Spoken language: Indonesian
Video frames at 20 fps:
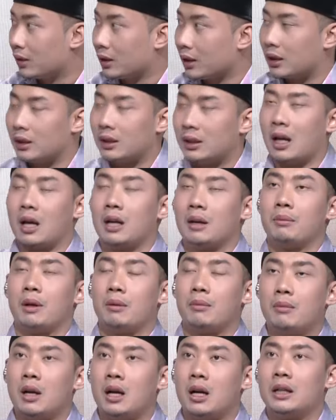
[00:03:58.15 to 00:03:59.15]
Betul, Dan betul.
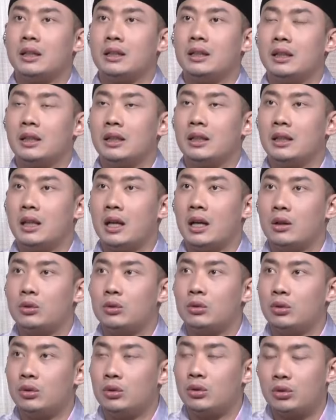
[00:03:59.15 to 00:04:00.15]
memang di
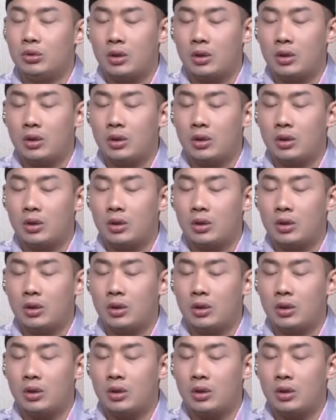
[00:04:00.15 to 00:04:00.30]
untuk